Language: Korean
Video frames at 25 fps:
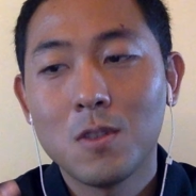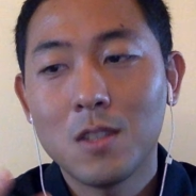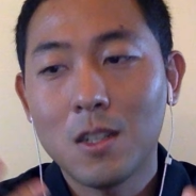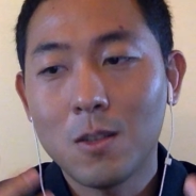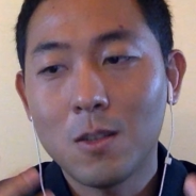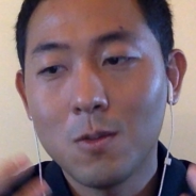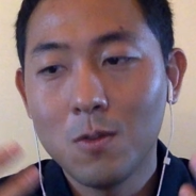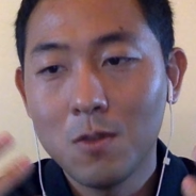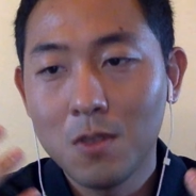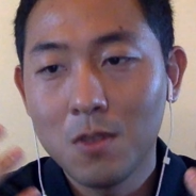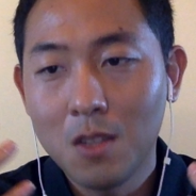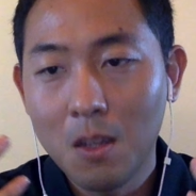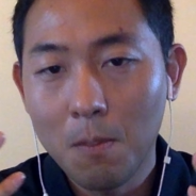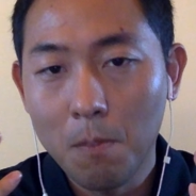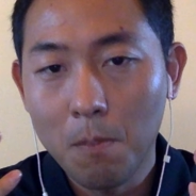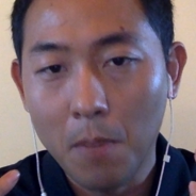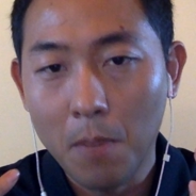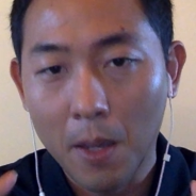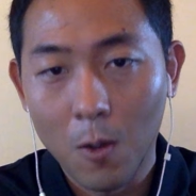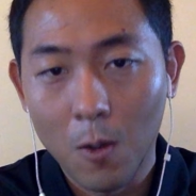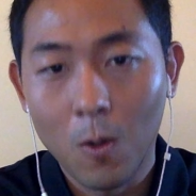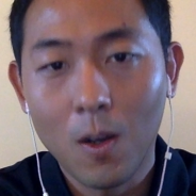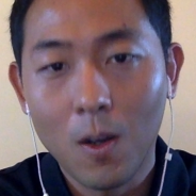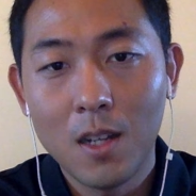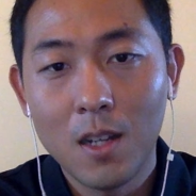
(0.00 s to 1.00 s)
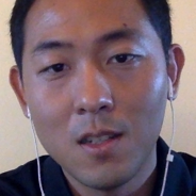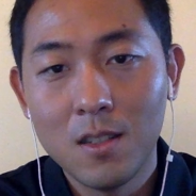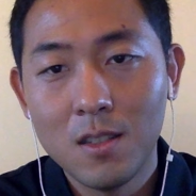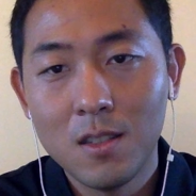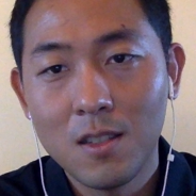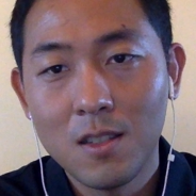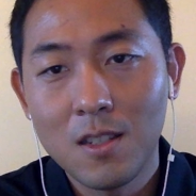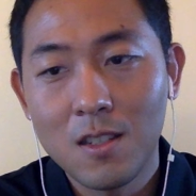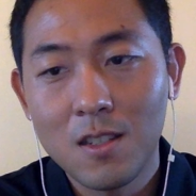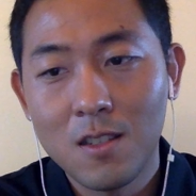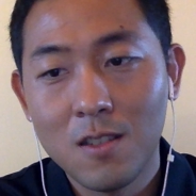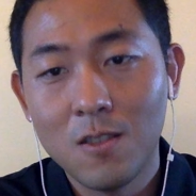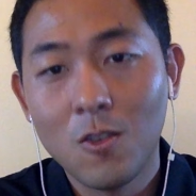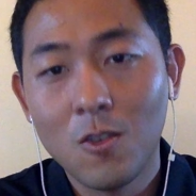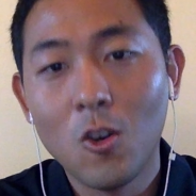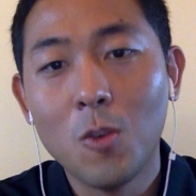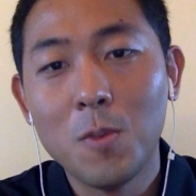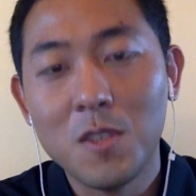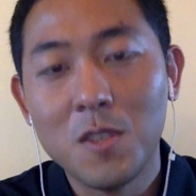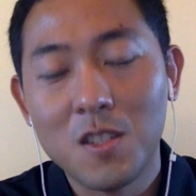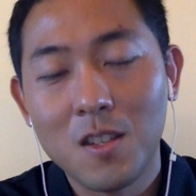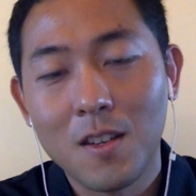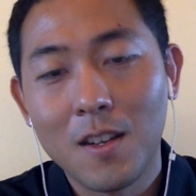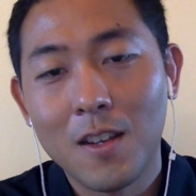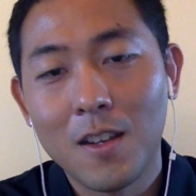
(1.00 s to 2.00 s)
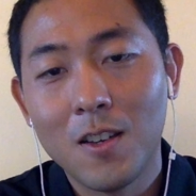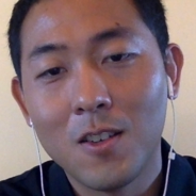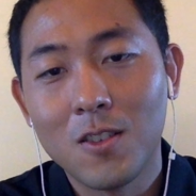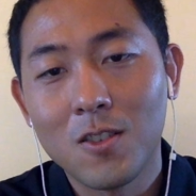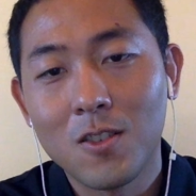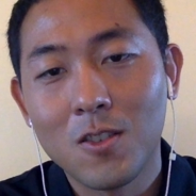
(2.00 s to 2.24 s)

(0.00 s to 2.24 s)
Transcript: 자꾸 이렇게 배워가는 이게 즐거움 있잖아요.